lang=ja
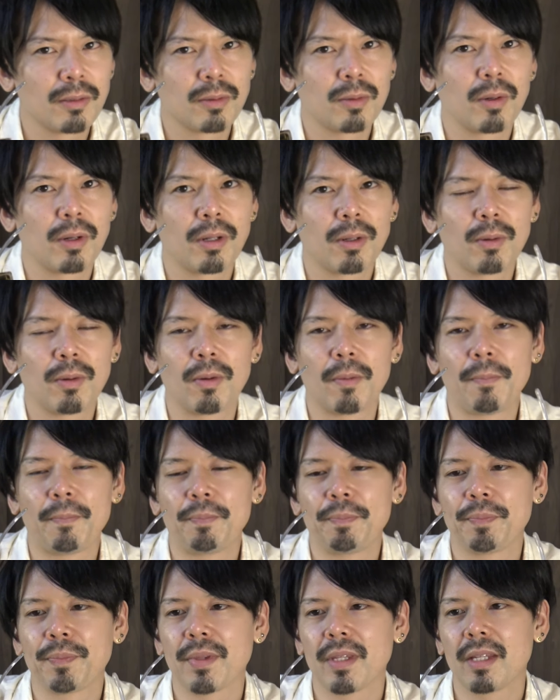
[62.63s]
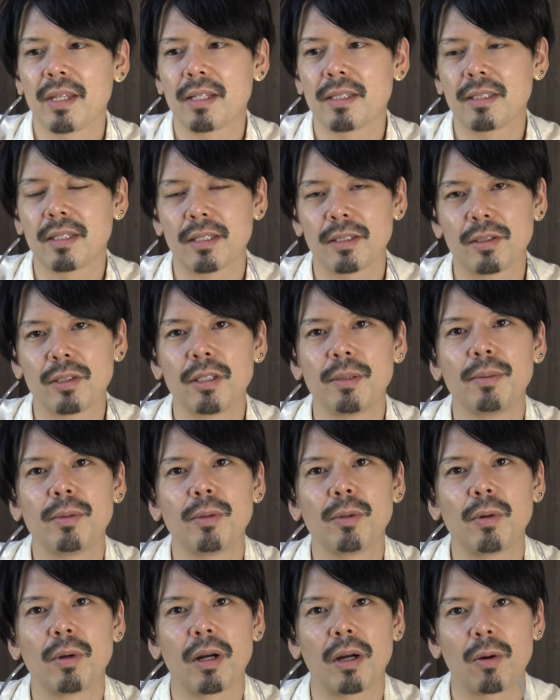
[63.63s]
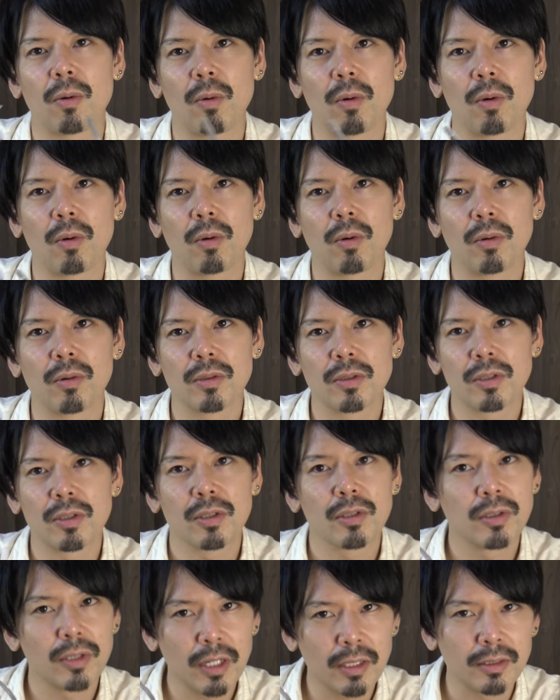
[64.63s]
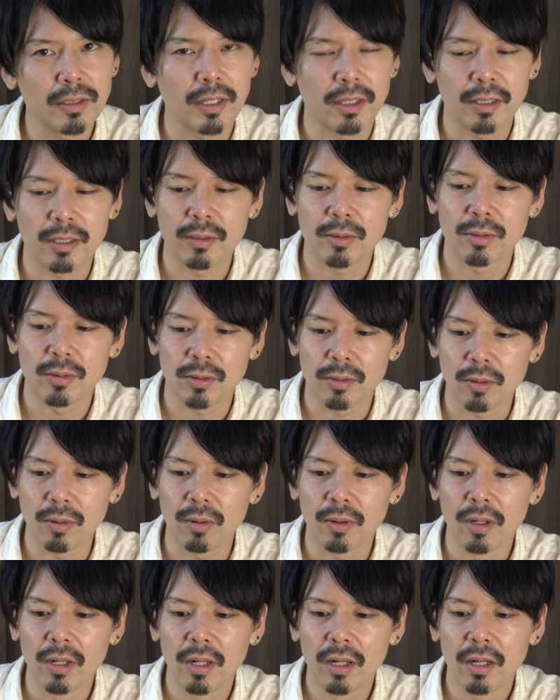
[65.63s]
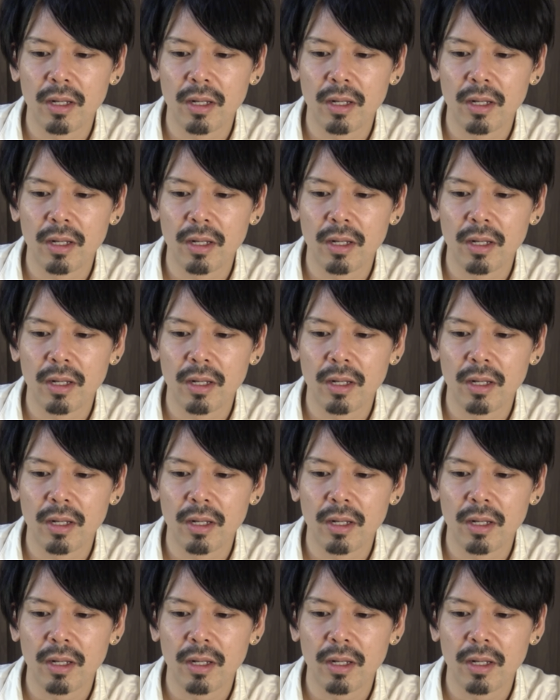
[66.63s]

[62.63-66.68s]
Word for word: これのやつが水分量がこう、少なくなってくると、